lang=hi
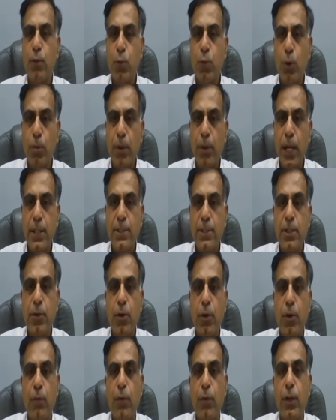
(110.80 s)
वो मार्जिन
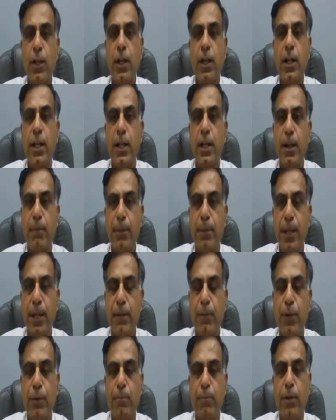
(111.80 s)
ऑफर करने का
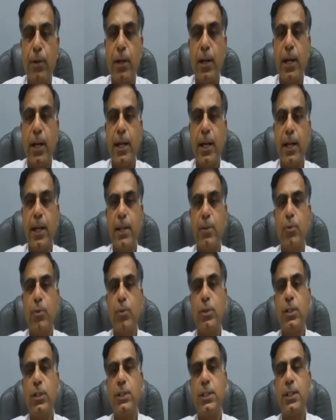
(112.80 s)
बेनिफिट मिल रहा है तो
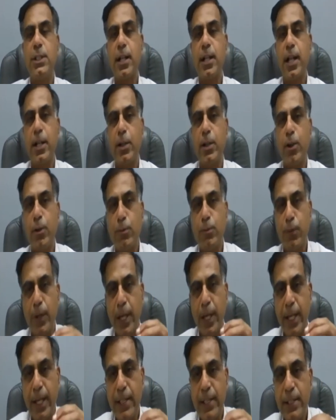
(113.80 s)
दिस इज अ काइंड ऑफ
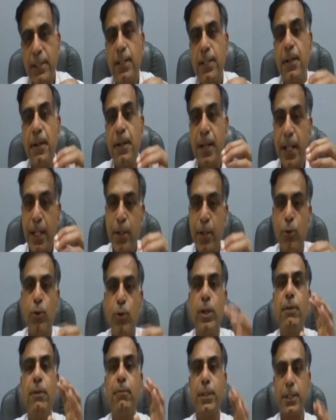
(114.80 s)
एज इन
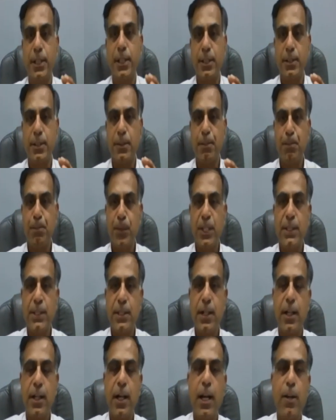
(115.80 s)
डूइंग बिजनेस कि
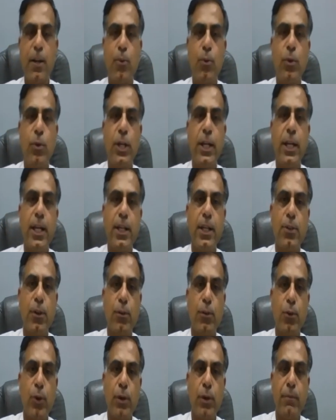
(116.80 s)
सरकार उन्हें एज
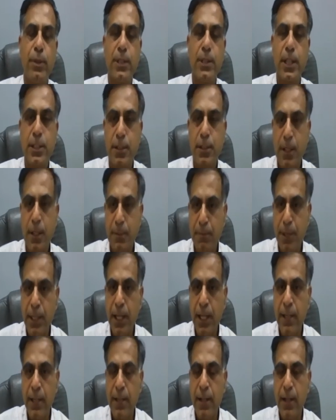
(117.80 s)
ऑफ डूइंग बिजनेस
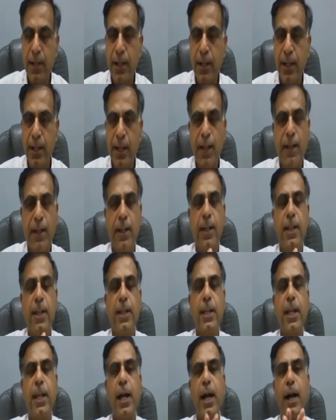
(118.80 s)
प्रदान कर रही है
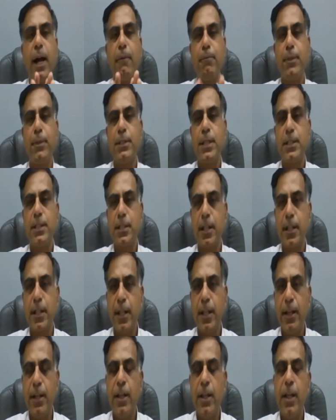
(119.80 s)
कि आप बिजनेस
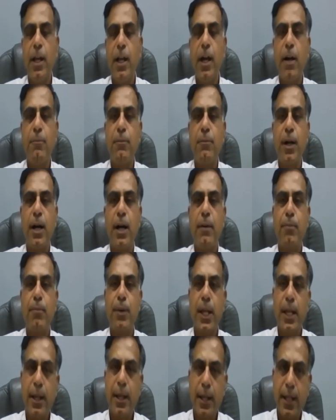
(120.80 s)
करिए हम
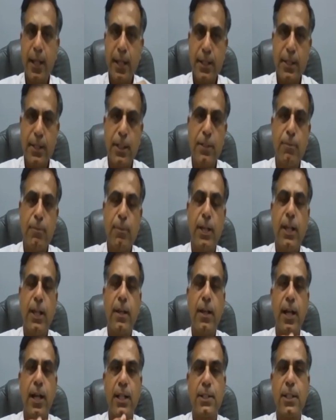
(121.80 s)
आपके केसेस
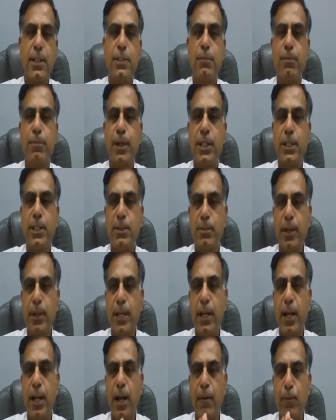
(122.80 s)
में असेसमेंट्स
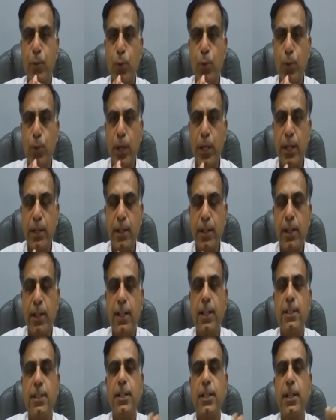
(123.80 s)
में आपको एक
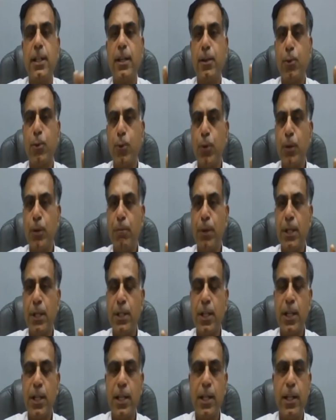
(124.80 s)
तरीके से कोई
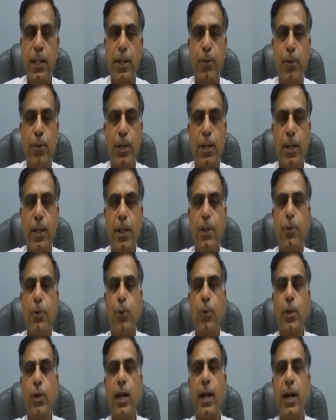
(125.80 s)
परेशानी नहीं होगी
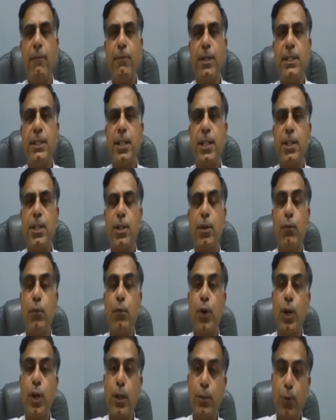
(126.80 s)
क्योंकि आपने सेक्शन
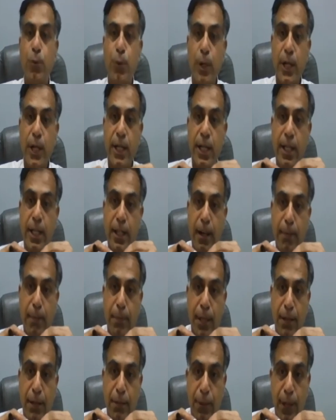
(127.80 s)
44 एडी का
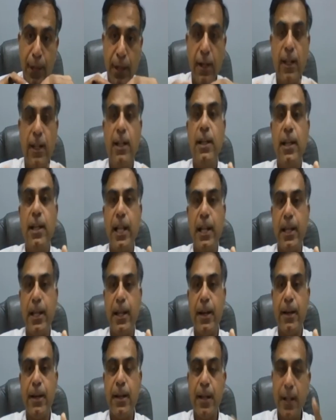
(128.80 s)
बेनिफिट ले
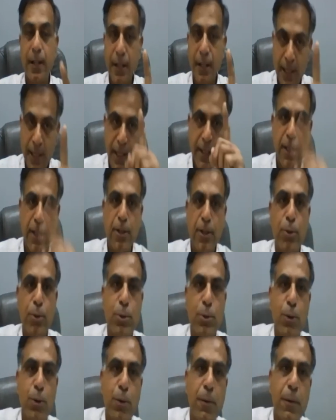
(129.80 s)
ली लेकिन
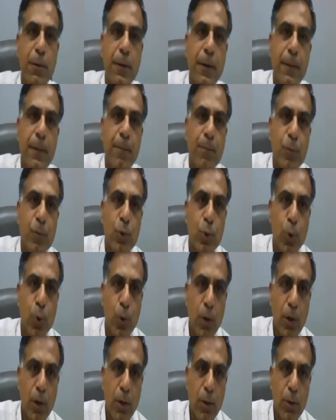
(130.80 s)
दोस्तों
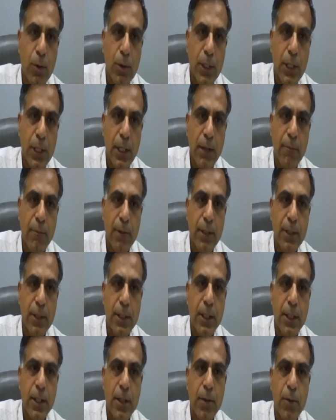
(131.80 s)
दो करोड़ की लिमिट
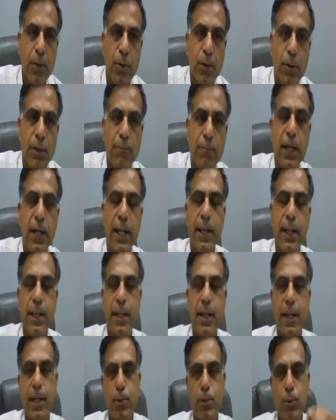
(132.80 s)
तीन करोड़ जब जा रही
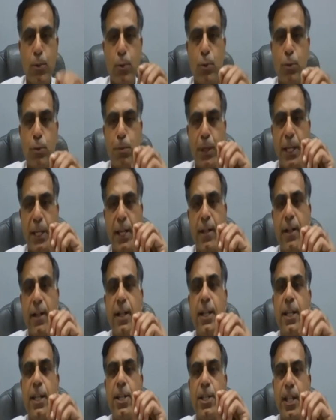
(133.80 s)
है तो उस पर एक
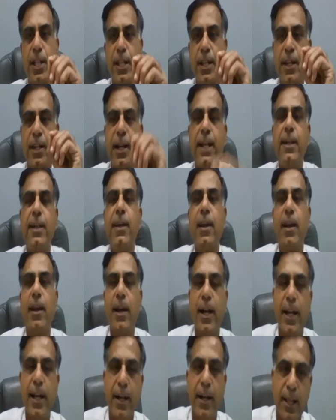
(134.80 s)
कंडीशन एक राइडर
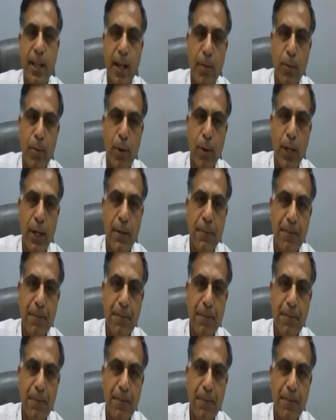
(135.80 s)
लगाया क्या बोला